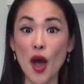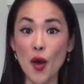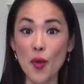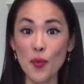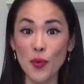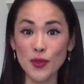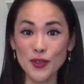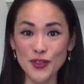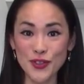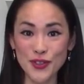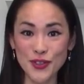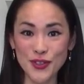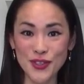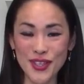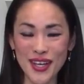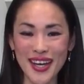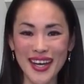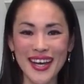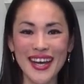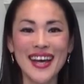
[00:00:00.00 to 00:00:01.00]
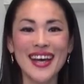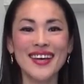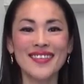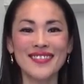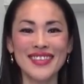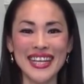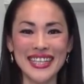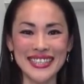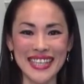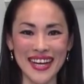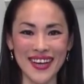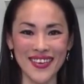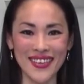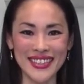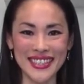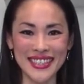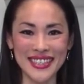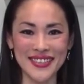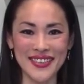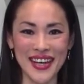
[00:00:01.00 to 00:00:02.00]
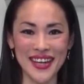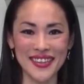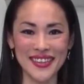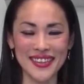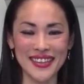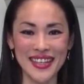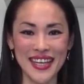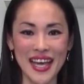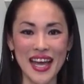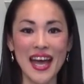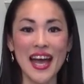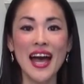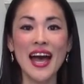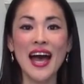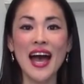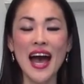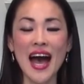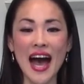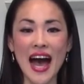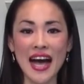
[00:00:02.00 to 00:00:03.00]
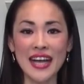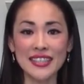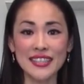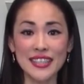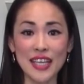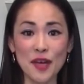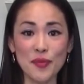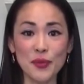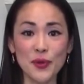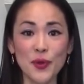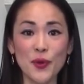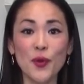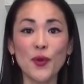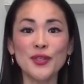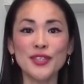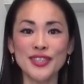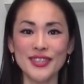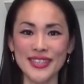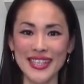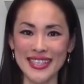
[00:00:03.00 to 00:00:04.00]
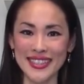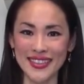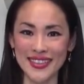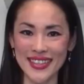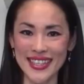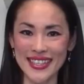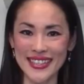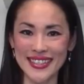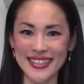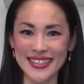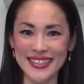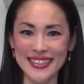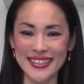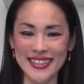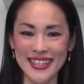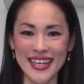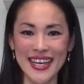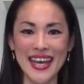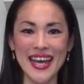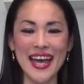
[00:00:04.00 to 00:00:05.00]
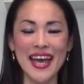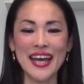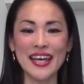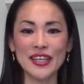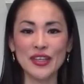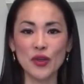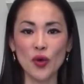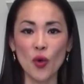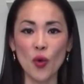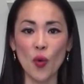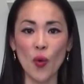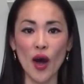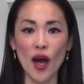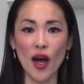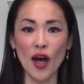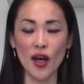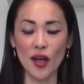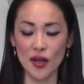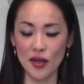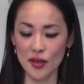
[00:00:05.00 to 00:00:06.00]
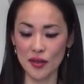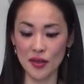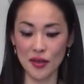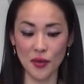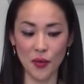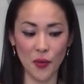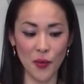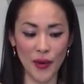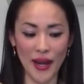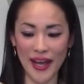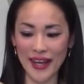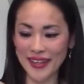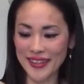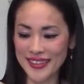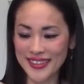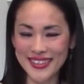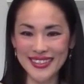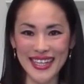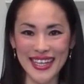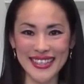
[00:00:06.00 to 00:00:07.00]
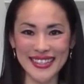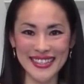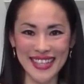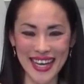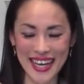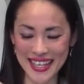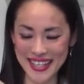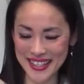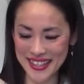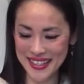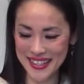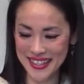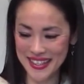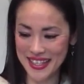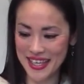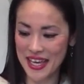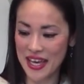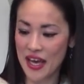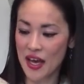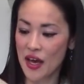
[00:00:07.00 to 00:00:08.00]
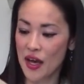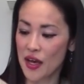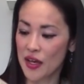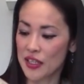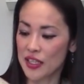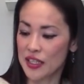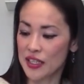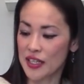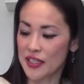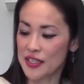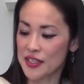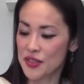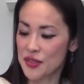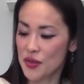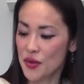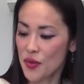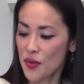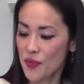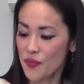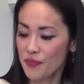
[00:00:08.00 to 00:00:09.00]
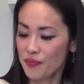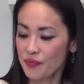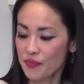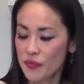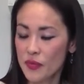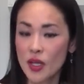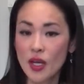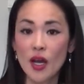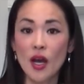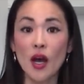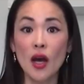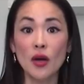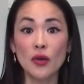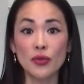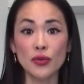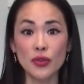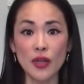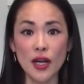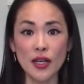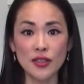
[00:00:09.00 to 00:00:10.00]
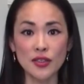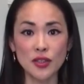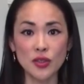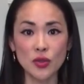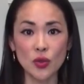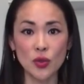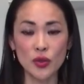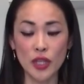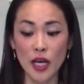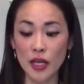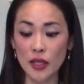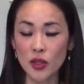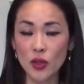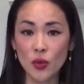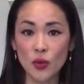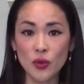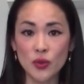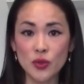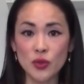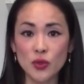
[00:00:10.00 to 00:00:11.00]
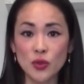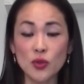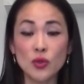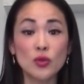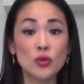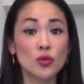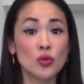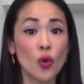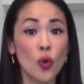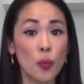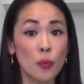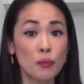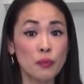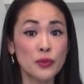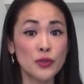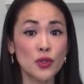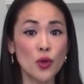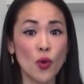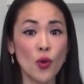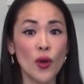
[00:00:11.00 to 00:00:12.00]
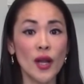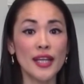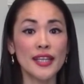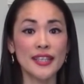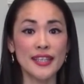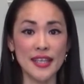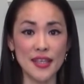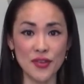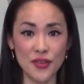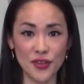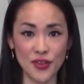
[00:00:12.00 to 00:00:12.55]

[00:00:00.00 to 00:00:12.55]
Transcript: Bonjour! 皆さんこんにちは。アンサンブル講師のやすこです。今日はご覧ください。綺麗でしょフランスを代表するトップショコラティエの